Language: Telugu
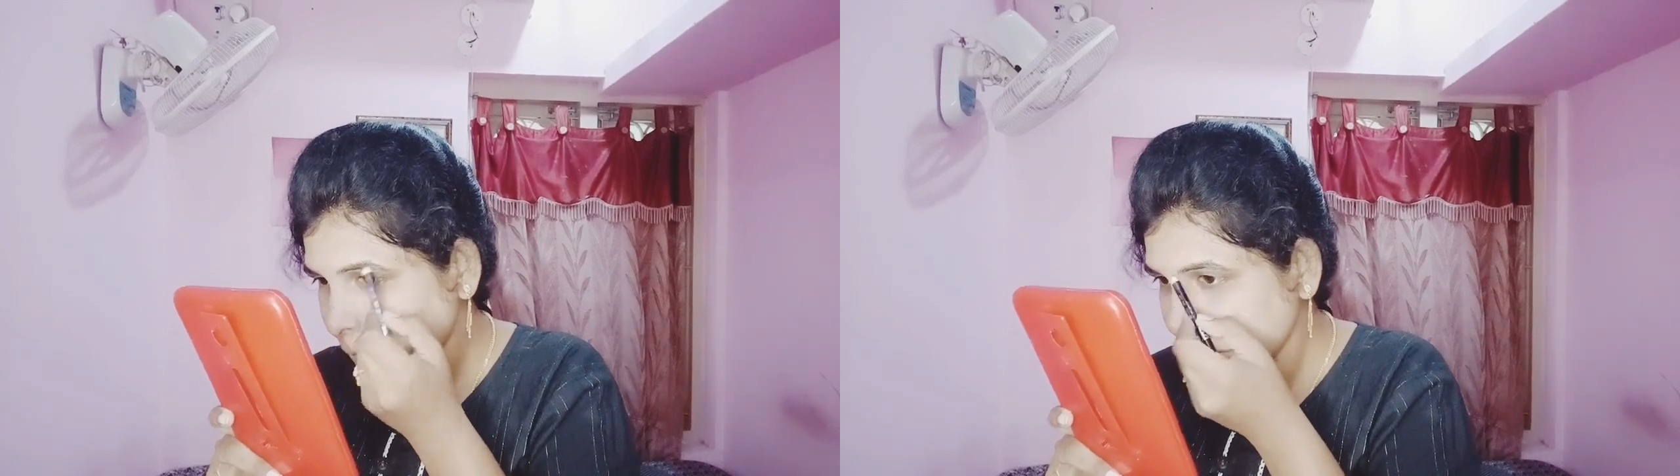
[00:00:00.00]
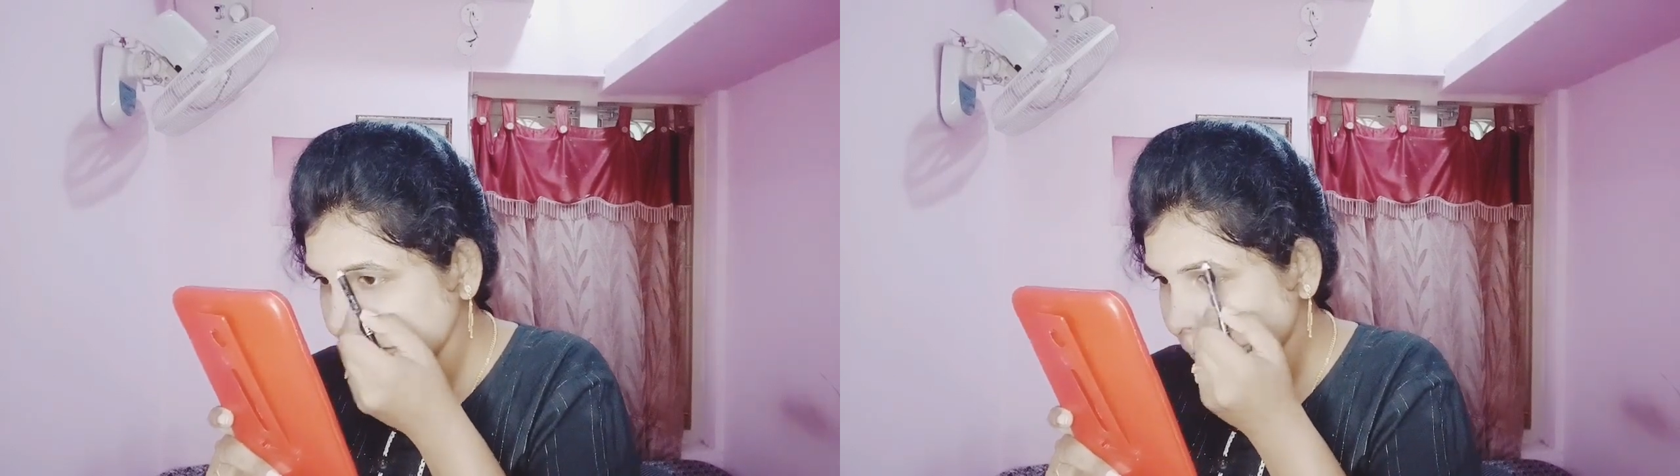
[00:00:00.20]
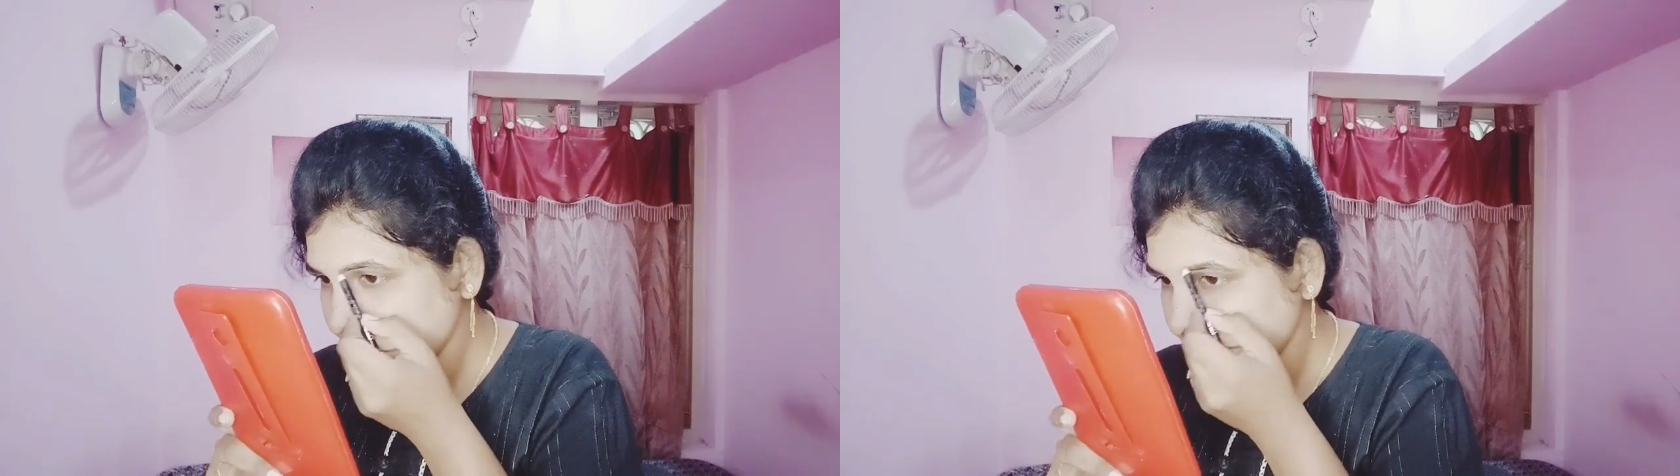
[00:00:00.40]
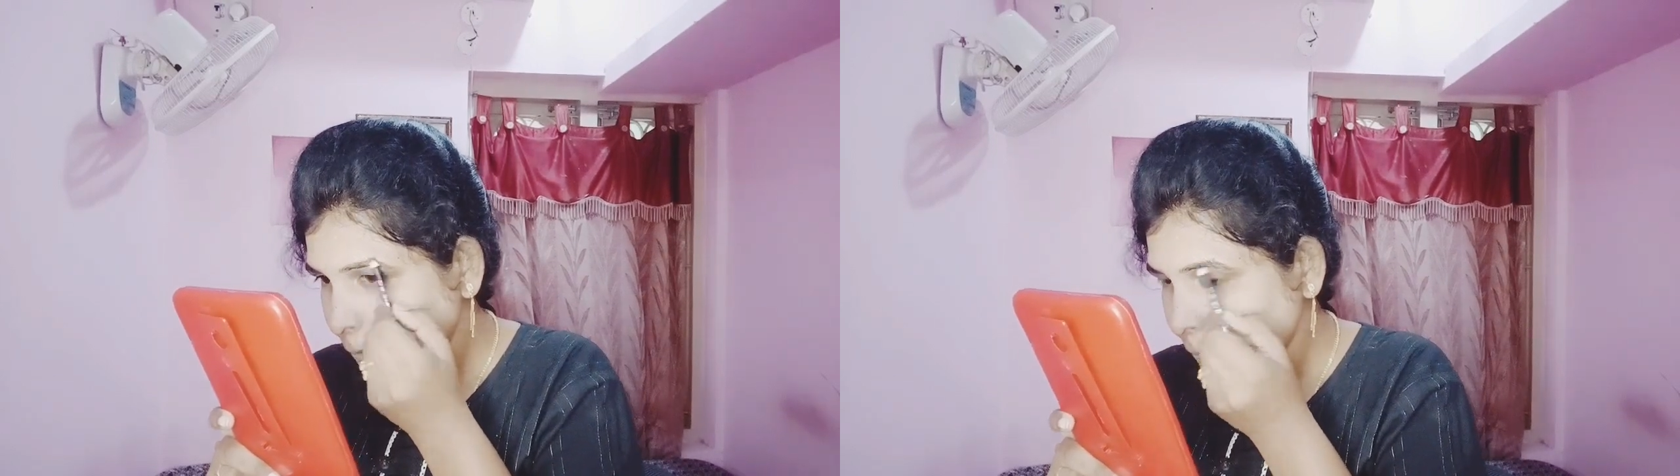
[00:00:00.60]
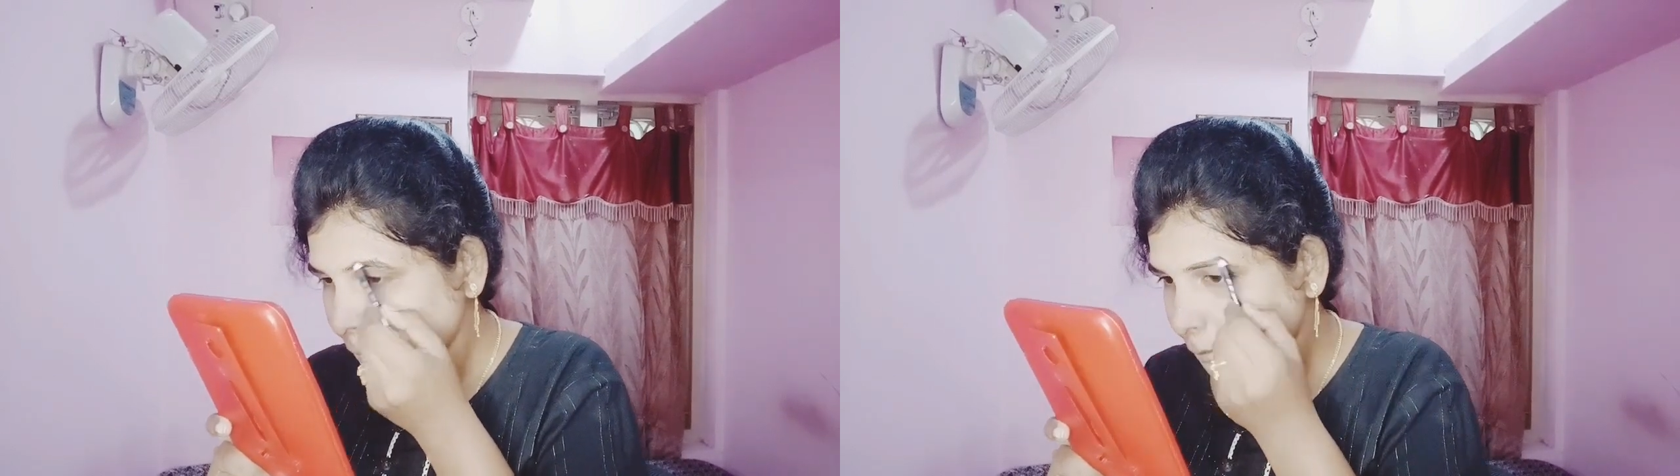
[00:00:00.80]
సో బ్రౌన్ కలర్
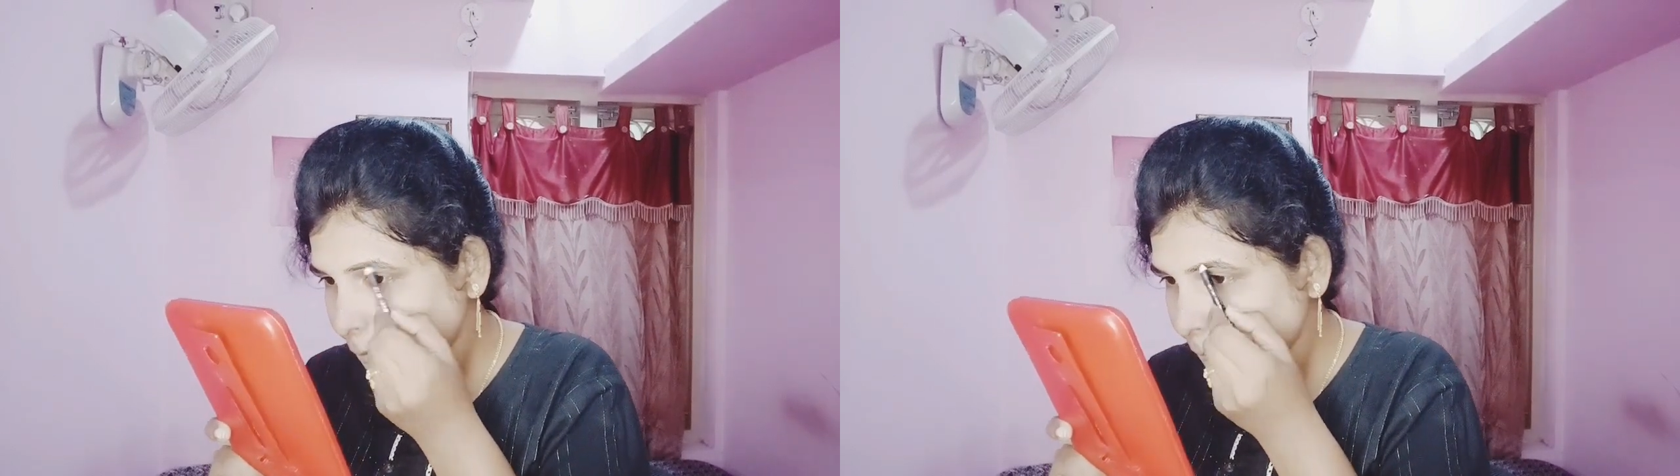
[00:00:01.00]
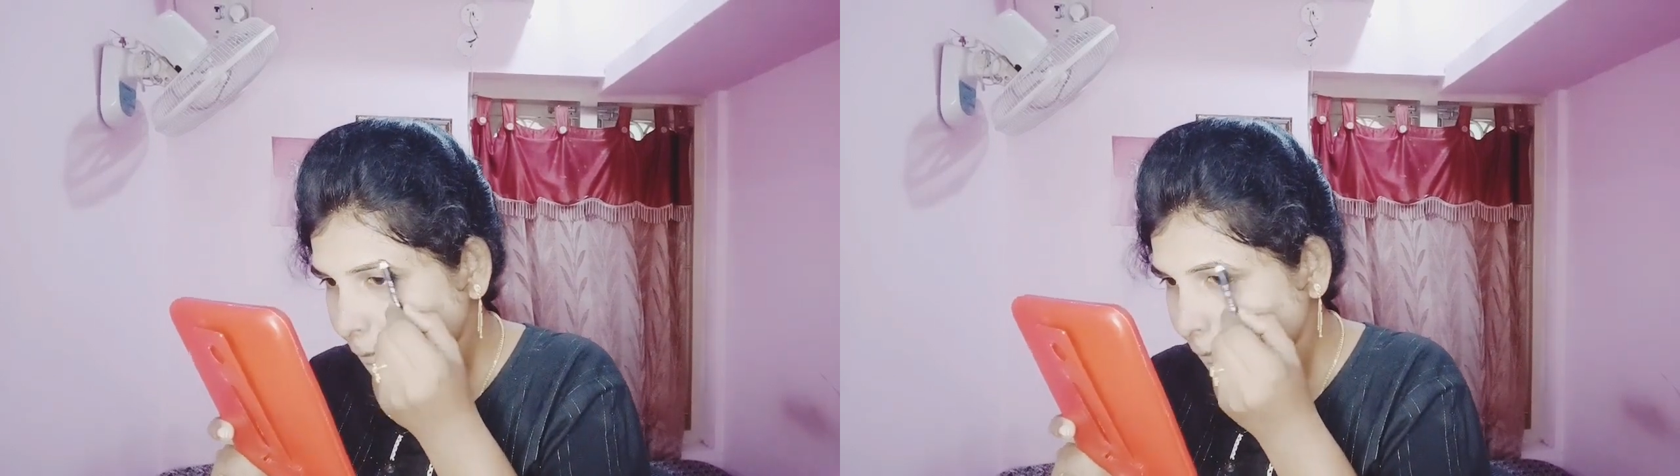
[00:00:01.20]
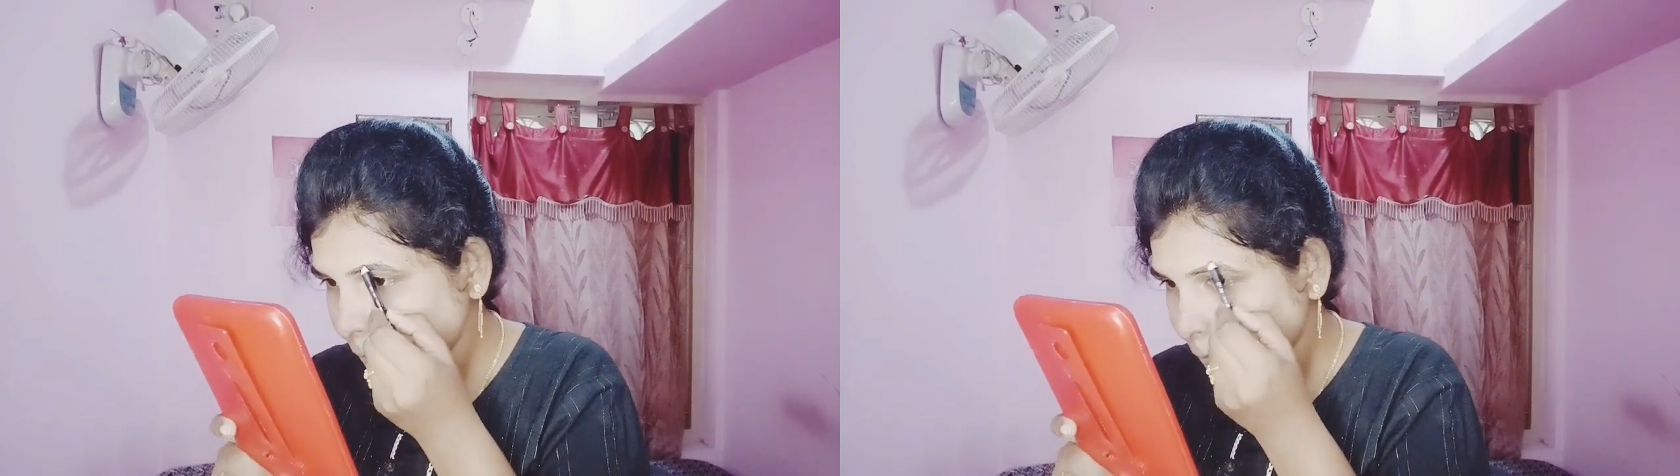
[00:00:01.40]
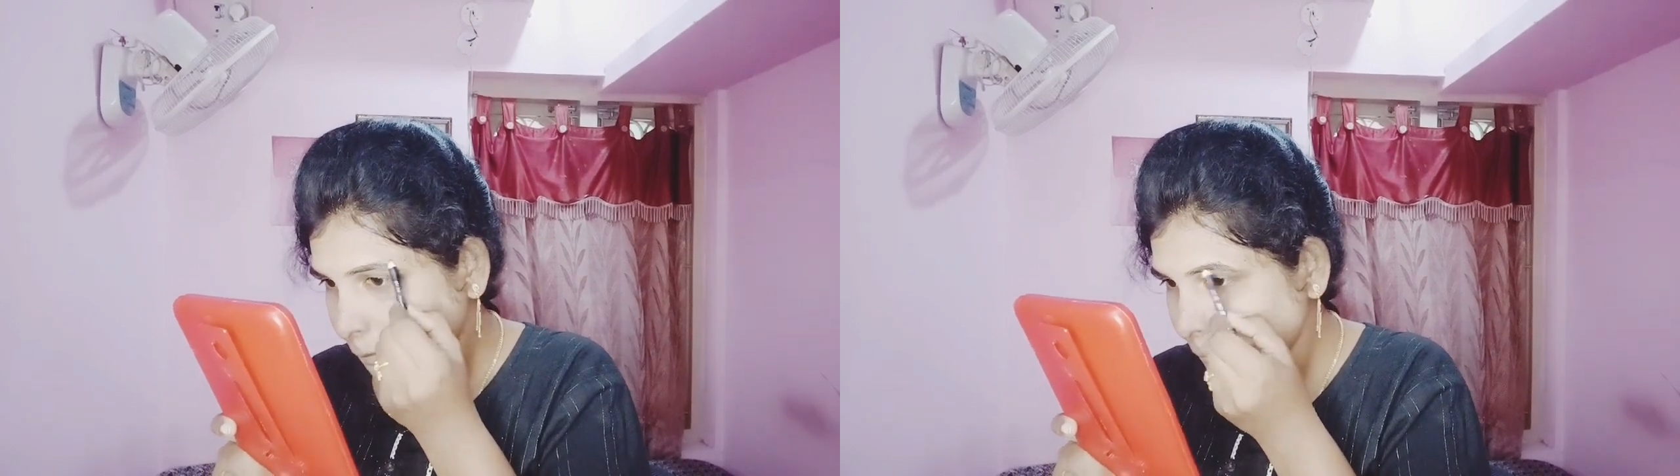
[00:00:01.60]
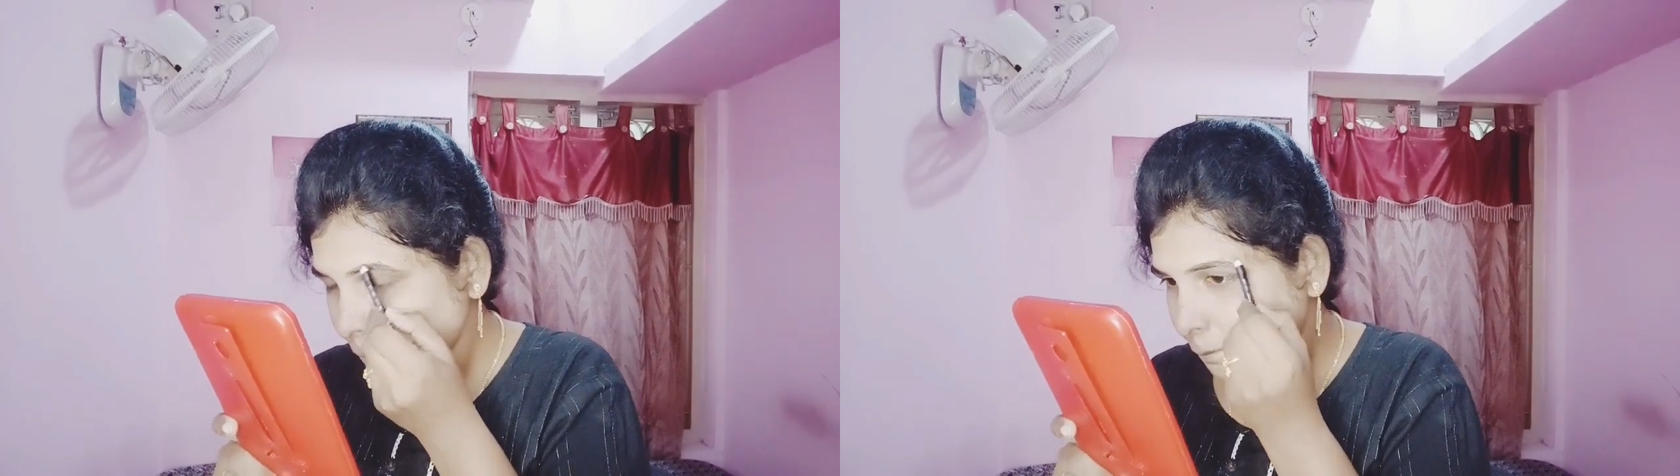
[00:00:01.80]
ఐబ్రో పెన్సిల్ ఇది
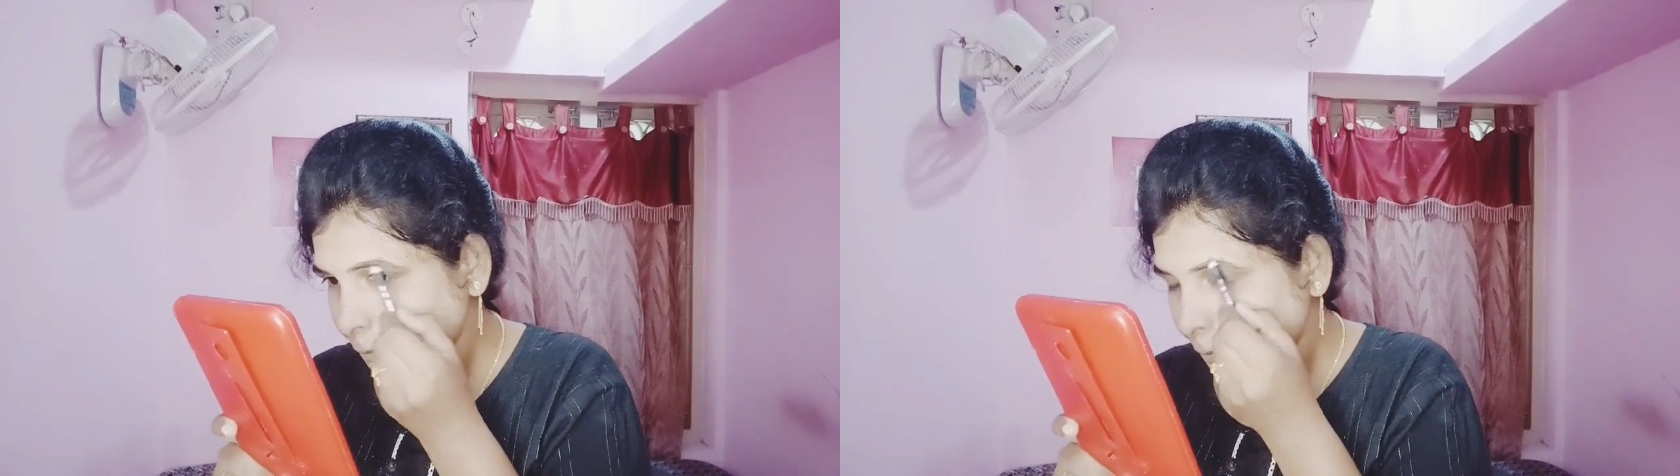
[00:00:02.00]
సో